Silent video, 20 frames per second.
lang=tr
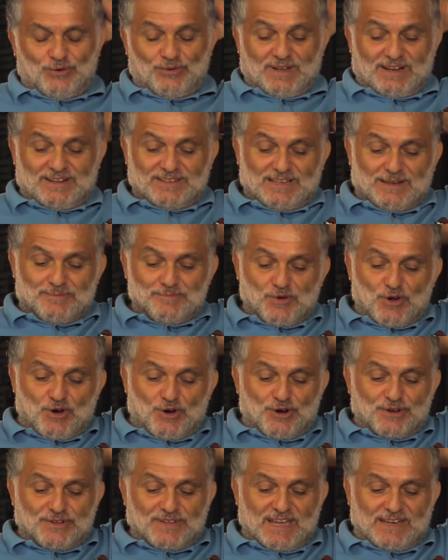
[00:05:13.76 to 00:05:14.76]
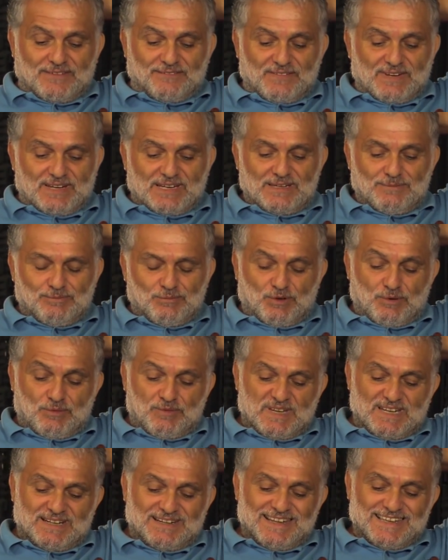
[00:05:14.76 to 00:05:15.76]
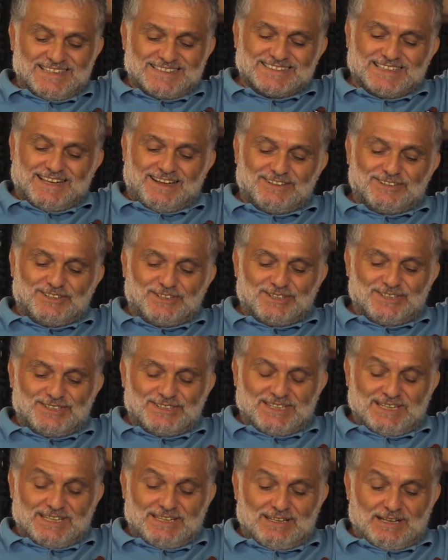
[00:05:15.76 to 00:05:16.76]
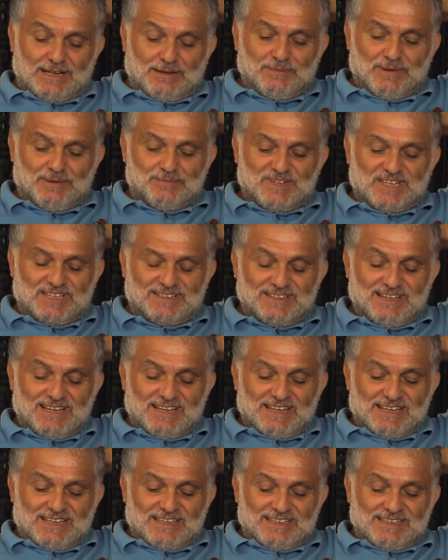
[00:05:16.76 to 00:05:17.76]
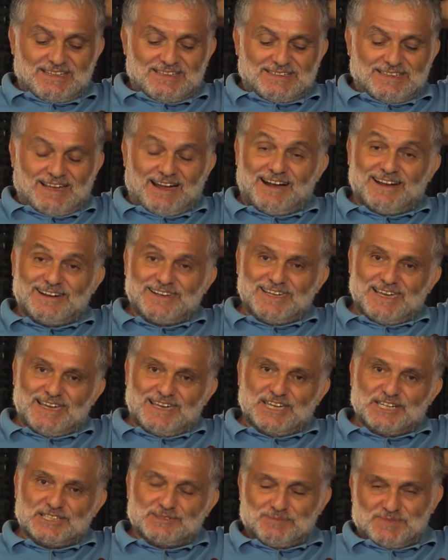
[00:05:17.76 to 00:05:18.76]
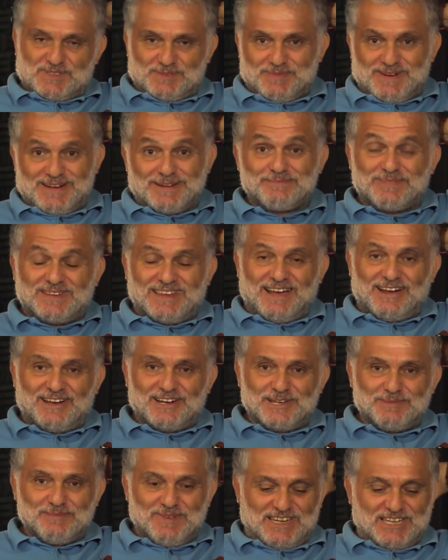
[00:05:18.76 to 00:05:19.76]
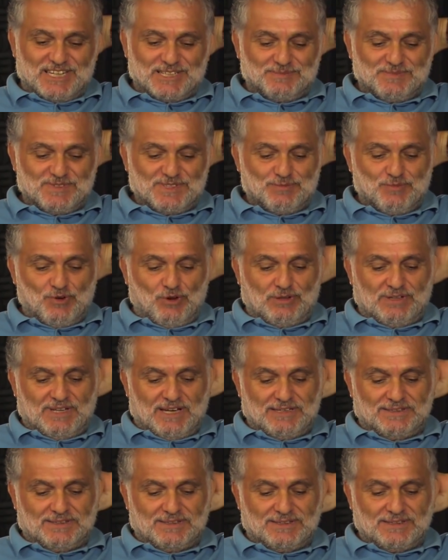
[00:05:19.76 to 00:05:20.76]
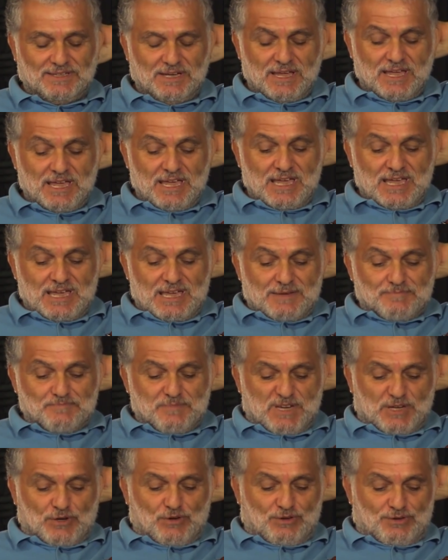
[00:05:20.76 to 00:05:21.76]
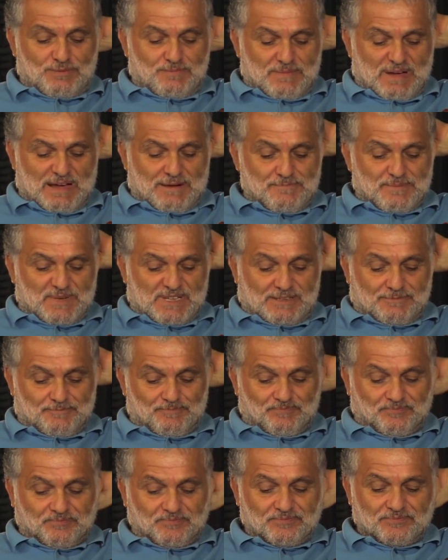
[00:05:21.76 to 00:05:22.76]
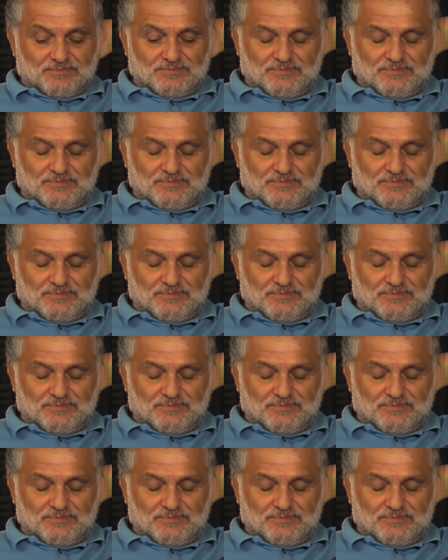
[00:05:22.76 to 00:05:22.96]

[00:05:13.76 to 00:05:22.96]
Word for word: onlardan bir örnek vereyim. Bu bir saldırı değil ama bir e, tarihe geçmiş, benim tarihime geçmiş bir olaydır. Bir gün ben bir